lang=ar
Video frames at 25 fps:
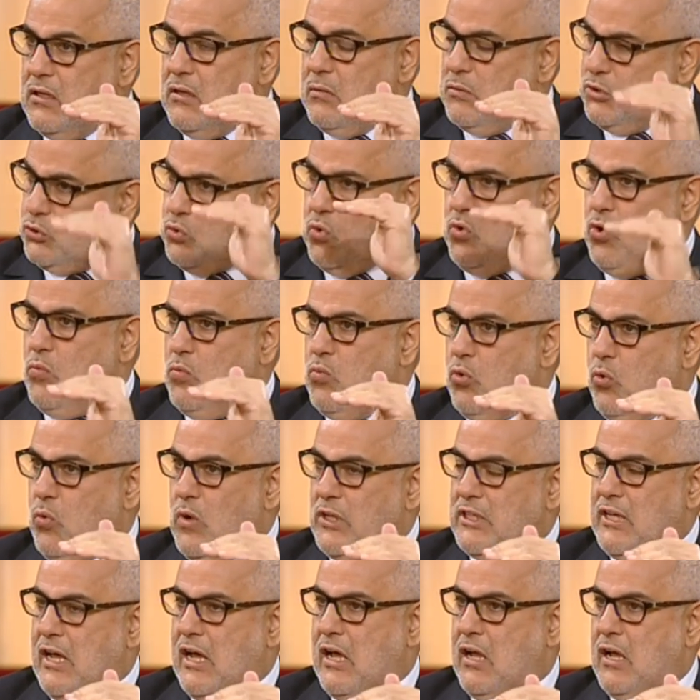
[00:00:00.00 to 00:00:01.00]
شكون الامور
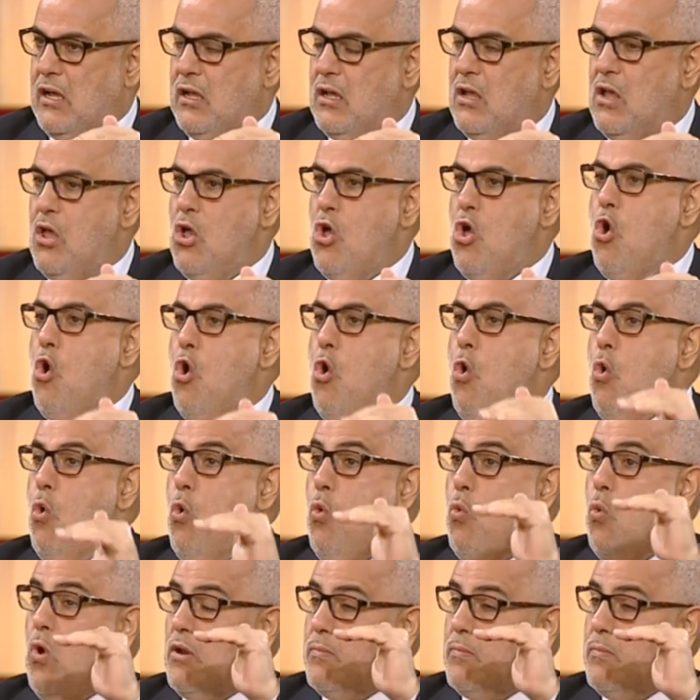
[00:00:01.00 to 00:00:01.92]
واضحه وهو